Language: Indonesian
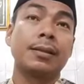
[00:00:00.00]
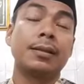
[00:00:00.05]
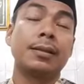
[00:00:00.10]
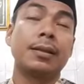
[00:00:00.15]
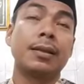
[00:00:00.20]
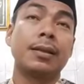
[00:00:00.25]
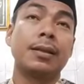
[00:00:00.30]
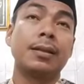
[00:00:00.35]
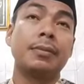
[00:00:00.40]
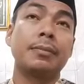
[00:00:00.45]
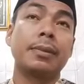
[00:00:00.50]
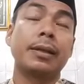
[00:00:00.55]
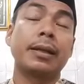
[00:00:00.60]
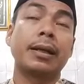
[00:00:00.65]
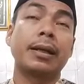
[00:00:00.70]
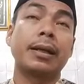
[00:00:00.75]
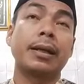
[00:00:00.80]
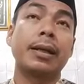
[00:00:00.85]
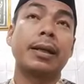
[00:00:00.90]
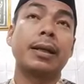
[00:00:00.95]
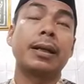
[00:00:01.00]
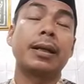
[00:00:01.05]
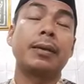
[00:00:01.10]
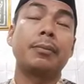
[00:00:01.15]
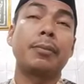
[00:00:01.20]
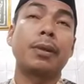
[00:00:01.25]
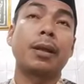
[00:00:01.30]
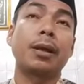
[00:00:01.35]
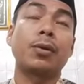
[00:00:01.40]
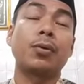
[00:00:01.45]
Jadi mereka
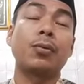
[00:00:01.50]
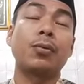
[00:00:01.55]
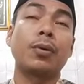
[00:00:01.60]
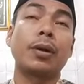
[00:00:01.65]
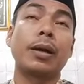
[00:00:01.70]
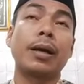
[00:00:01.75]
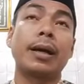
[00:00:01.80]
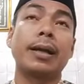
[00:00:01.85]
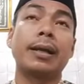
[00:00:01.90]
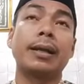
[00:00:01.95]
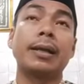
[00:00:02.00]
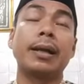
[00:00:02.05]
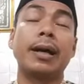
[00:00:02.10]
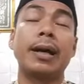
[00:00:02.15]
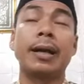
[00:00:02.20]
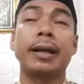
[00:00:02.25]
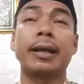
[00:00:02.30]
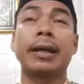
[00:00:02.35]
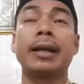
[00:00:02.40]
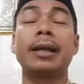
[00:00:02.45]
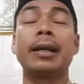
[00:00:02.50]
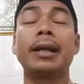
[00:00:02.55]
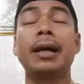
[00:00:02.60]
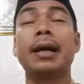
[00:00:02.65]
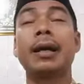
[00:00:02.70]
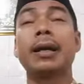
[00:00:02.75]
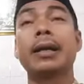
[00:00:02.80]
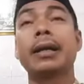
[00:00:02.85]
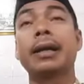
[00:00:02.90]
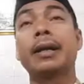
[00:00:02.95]
yang melakukan
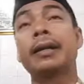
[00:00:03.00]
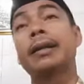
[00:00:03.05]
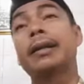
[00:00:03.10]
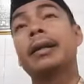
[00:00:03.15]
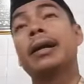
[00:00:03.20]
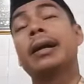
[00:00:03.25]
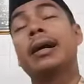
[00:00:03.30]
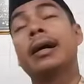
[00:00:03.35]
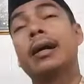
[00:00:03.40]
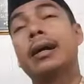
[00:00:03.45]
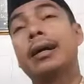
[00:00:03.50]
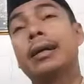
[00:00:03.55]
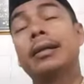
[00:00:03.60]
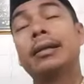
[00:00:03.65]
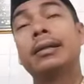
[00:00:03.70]
agenda-agenda